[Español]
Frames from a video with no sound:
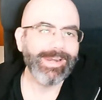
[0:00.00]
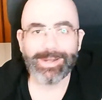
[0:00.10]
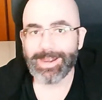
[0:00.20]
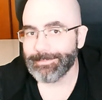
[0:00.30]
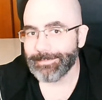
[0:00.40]

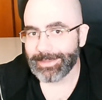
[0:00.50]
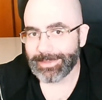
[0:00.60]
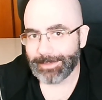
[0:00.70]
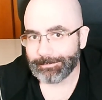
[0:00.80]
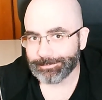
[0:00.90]

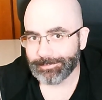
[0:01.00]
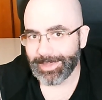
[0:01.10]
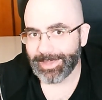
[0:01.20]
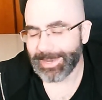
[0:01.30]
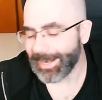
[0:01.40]
realmente
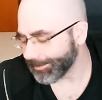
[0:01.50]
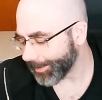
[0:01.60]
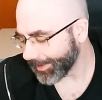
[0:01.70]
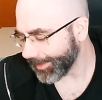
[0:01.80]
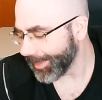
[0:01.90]
eh, las
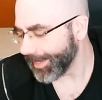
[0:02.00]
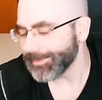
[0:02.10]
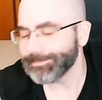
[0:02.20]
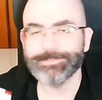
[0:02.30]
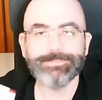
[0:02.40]
partidas